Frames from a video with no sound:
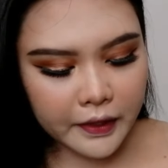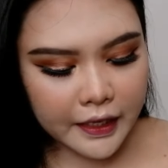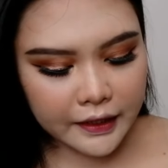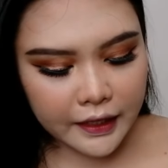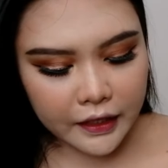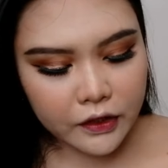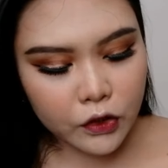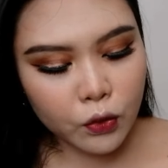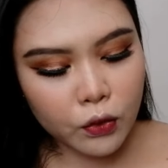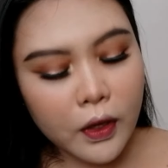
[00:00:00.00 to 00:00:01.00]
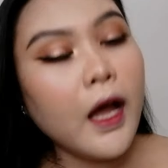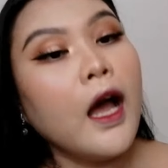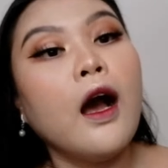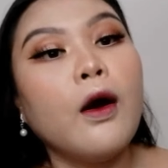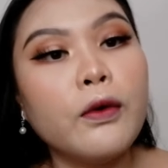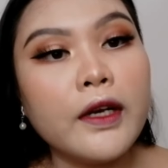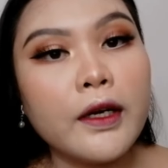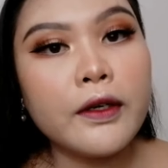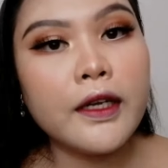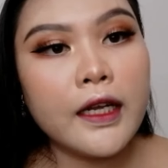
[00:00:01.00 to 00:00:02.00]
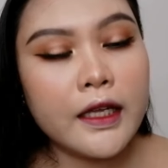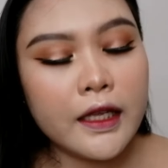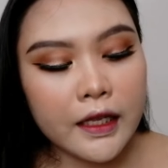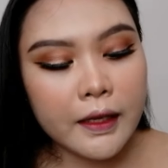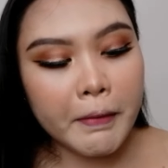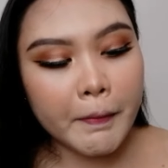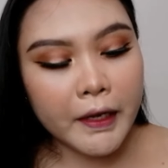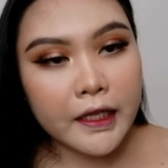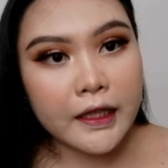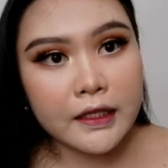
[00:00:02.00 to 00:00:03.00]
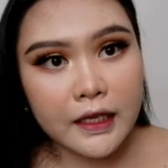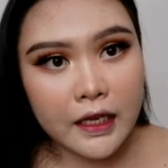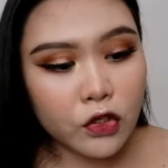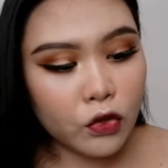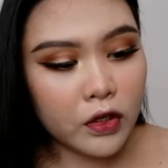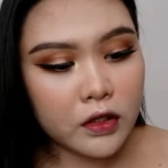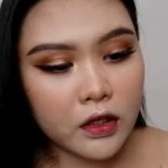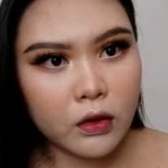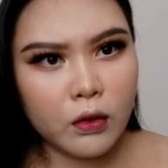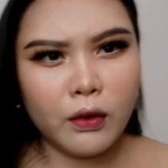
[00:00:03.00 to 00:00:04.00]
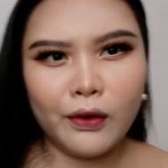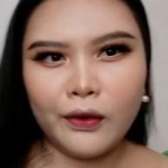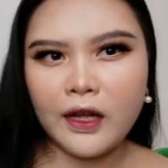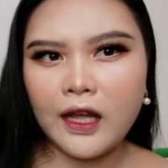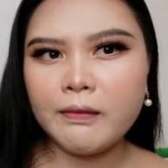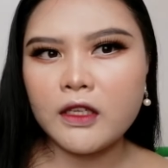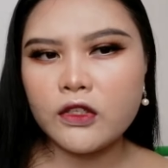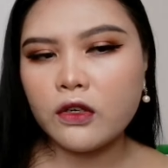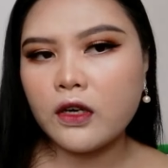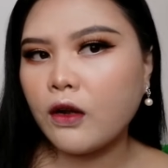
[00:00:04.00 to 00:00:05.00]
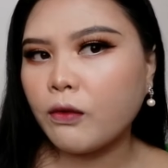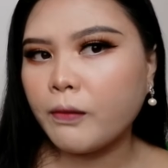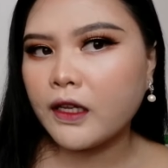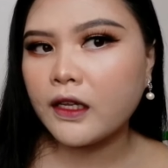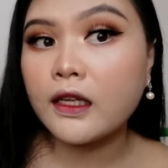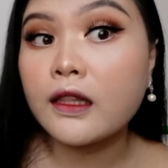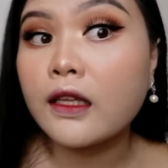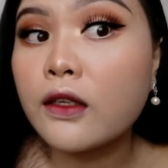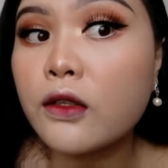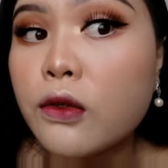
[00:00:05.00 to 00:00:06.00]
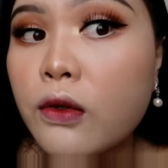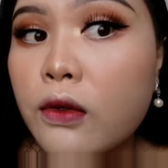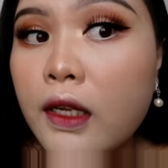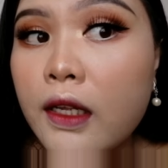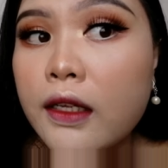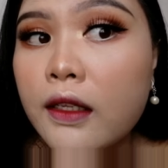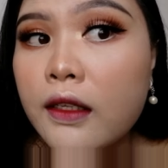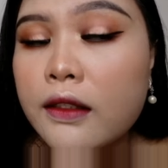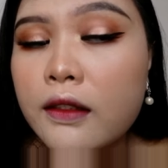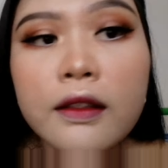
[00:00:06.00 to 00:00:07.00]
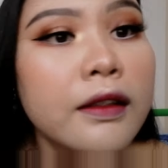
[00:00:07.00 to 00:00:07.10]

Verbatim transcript: yes guys, yung Una ko na lang ipapakita sa inyo is itong, I'm not sure ha kung makikita ninyo dahil